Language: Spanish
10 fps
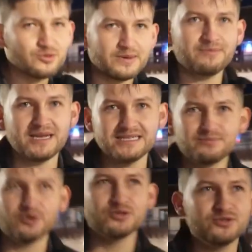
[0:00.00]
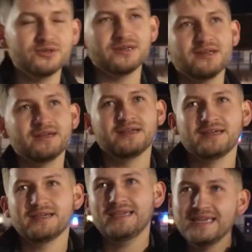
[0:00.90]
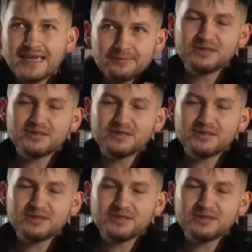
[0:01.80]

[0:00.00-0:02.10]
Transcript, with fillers: a su primer esposo y